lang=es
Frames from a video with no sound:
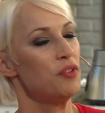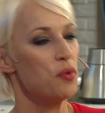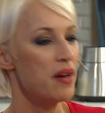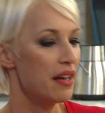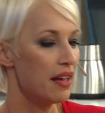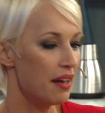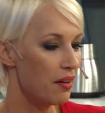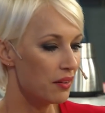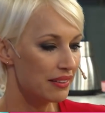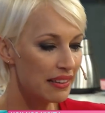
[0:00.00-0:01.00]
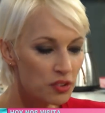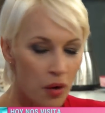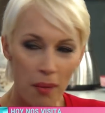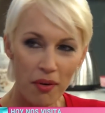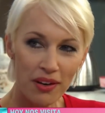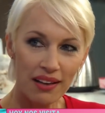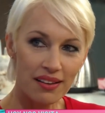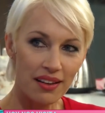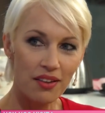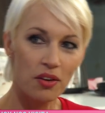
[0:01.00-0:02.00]
tuve tanto amor
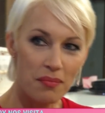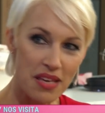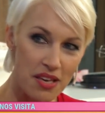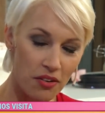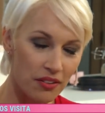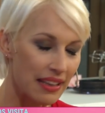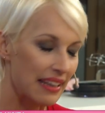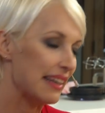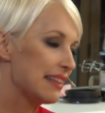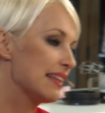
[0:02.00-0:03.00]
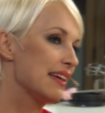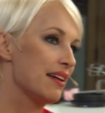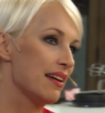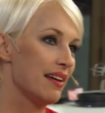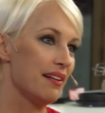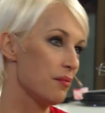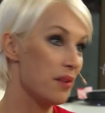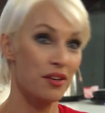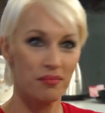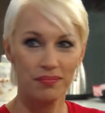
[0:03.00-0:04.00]
alrededor mío, de gente que... A
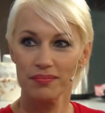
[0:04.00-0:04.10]
pesar en los